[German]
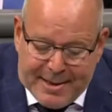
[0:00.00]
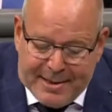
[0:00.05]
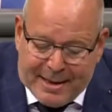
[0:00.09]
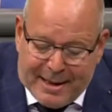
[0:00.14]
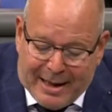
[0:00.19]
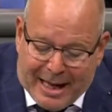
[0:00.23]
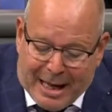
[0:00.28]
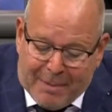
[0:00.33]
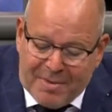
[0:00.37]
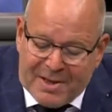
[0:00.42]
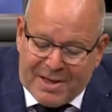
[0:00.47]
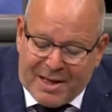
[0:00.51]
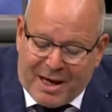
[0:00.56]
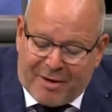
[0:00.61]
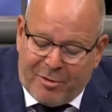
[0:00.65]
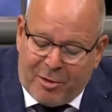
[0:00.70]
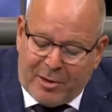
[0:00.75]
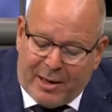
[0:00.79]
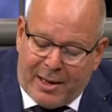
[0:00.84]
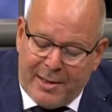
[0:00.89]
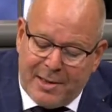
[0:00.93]
Lebensjahr
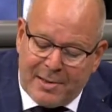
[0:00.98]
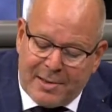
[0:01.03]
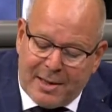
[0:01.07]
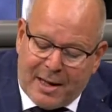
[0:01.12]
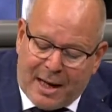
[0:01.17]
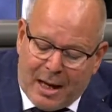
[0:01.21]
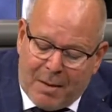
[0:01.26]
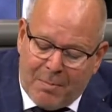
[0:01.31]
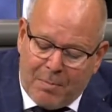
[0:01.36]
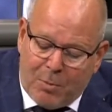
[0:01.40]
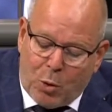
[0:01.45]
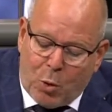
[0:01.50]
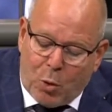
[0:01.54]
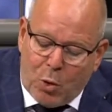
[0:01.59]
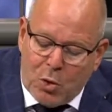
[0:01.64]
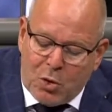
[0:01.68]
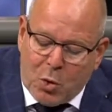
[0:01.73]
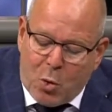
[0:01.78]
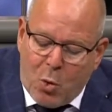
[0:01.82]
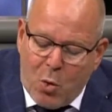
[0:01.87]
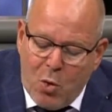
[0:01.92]
vollendet haben
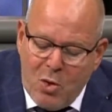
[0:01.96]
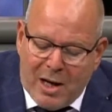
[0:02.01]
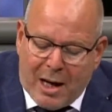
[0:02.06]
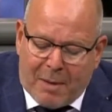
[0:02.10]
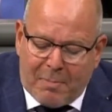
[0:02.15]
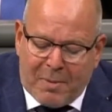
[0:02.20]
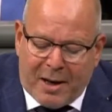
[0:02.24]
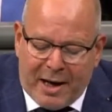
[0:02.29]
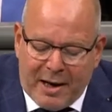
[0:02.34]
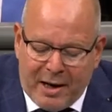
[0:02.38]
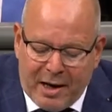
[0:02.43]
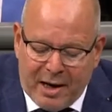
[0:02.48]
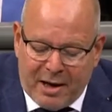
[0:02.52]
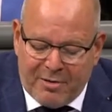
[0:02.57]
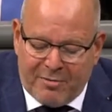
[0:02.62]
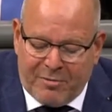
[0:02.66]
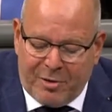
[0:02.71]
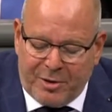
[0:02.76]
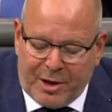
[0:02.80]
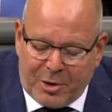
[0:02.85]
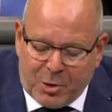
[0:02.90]
und
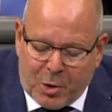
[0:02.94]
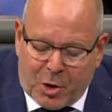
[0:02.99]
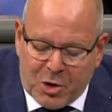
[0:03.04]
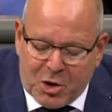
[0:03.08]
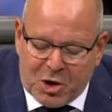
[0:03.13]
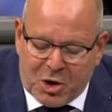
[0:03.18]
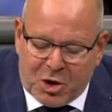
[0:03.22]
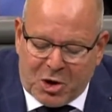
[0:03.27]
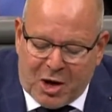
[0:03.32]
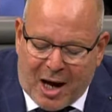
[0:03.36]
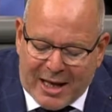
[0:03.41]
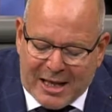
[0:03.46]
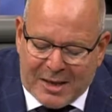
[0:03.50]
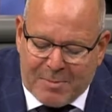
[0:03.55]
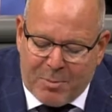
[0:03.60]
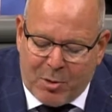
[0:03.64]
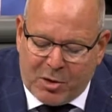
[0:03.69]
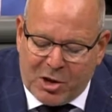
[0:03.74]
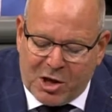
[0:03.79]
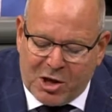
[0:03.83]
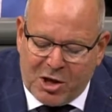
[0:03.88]
unabhängig von der deutschen
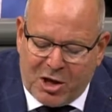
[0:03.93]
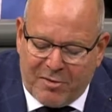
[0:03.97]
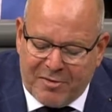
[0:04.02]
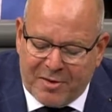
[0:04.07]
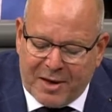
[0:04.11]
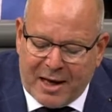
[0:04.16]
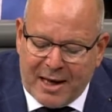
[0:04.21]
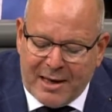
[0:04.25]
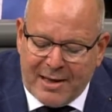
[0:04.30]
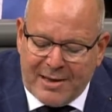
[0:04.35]
Staatsbürgerschaft